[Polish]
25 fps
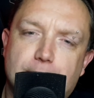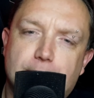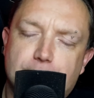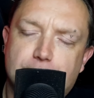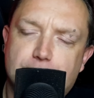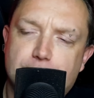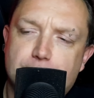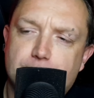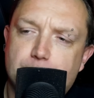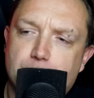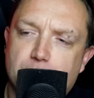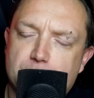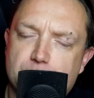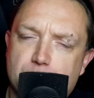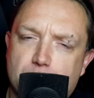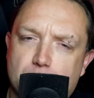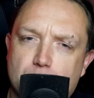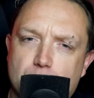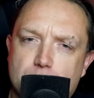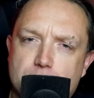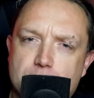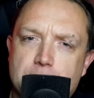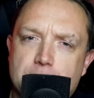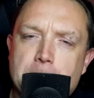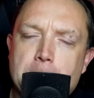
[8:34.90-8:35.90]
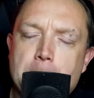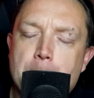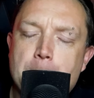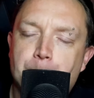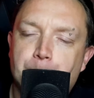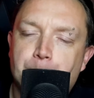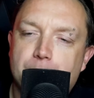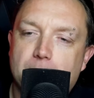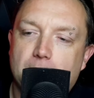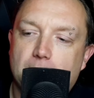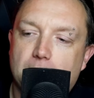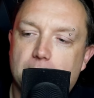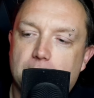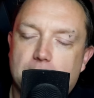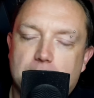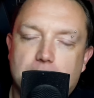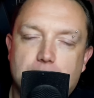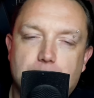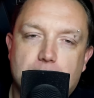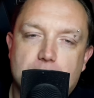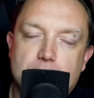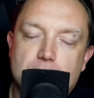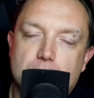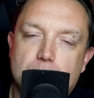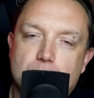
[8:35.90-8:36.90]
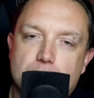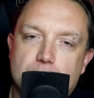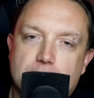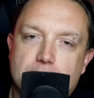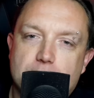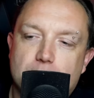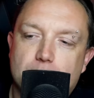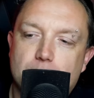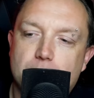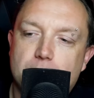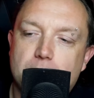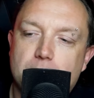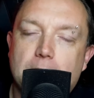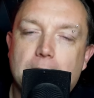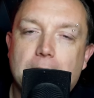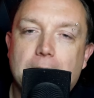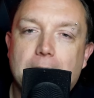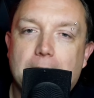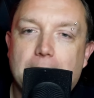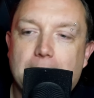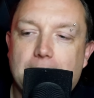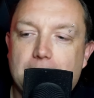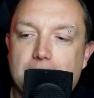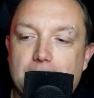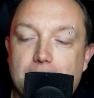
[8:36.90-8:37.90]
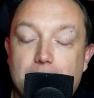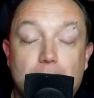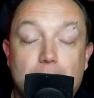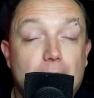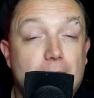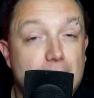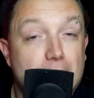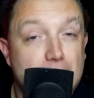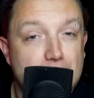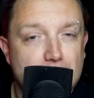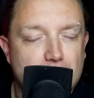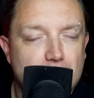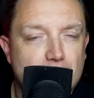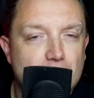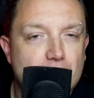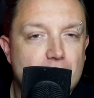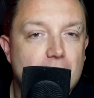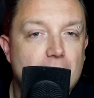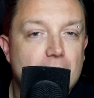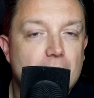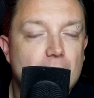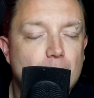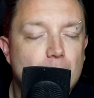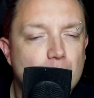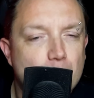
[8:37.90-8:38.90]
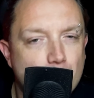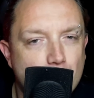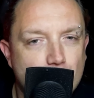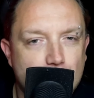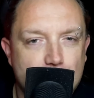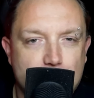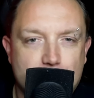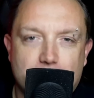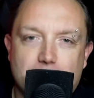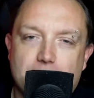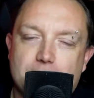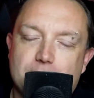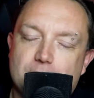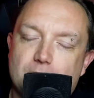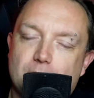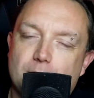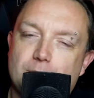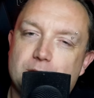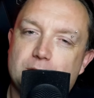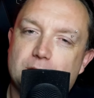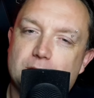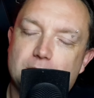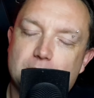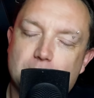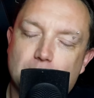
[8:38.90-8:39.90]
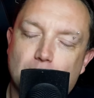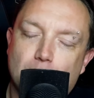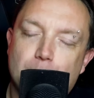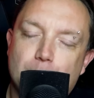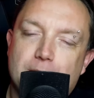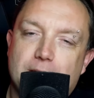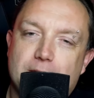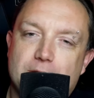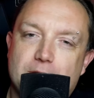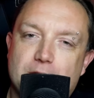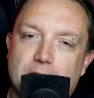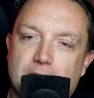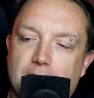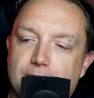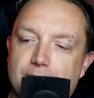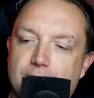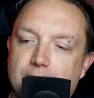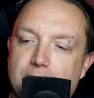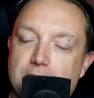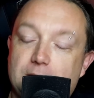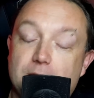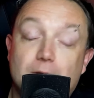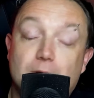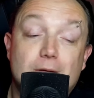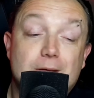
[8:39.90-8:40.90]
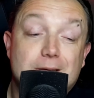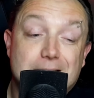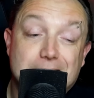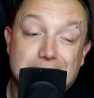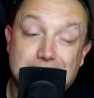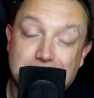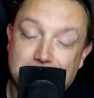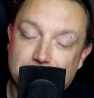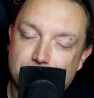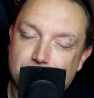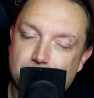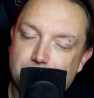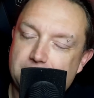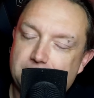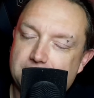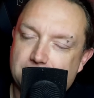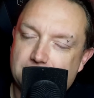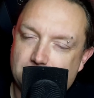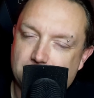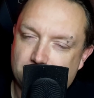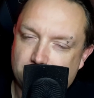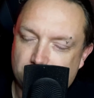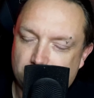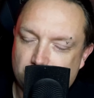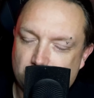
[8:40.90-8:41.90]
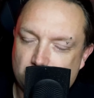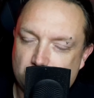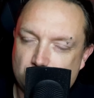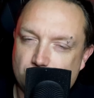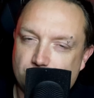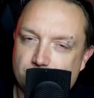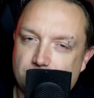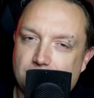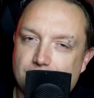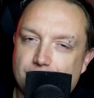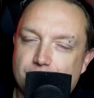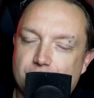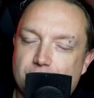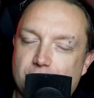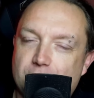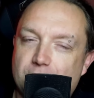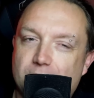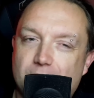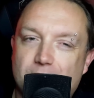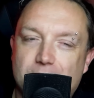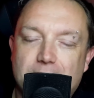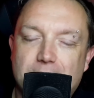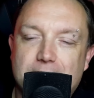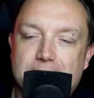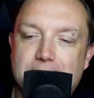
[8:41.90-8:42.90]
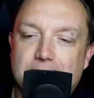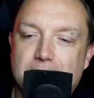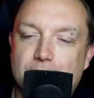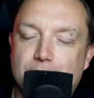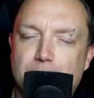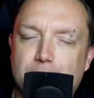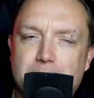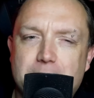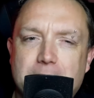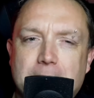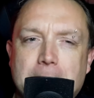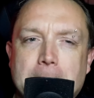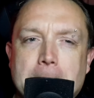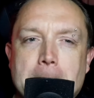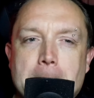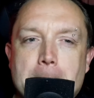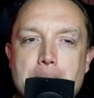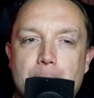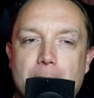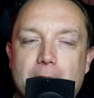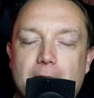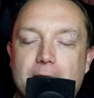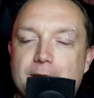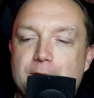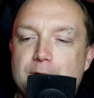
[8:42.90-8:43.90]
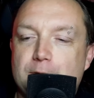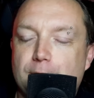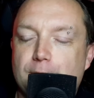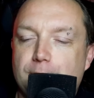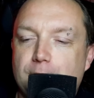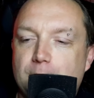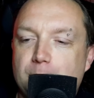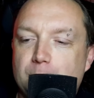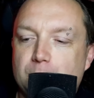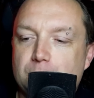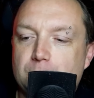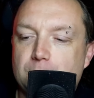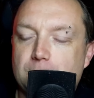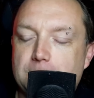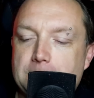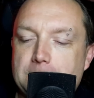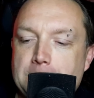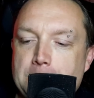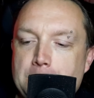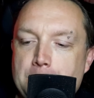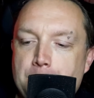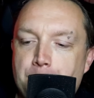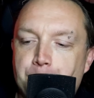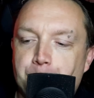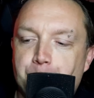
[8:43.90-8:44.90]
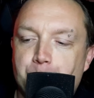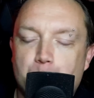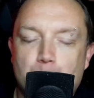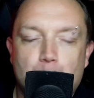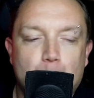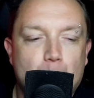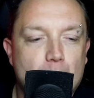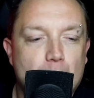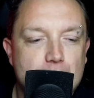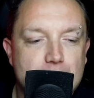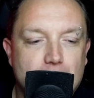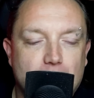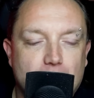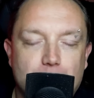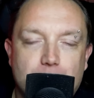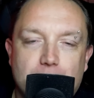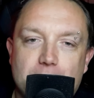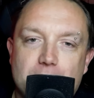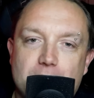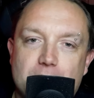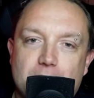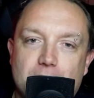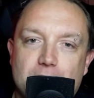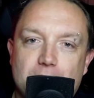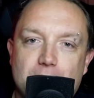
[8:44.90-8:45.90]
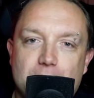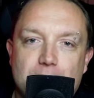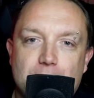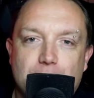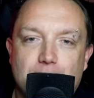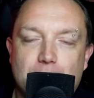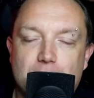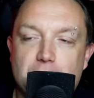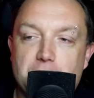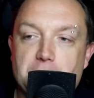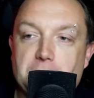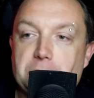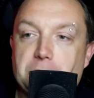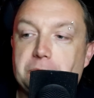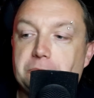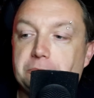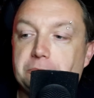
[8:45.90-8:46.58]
w postprodukcji jak najbardziej to można zrobić, ale okazuje się, że no, można zrobić dobre, ciekawe kino, niewybitne, już mówiłem wcześniej, to nie jest kino wybitne, ale jest to film, który można obejrzeć i stwierdzić.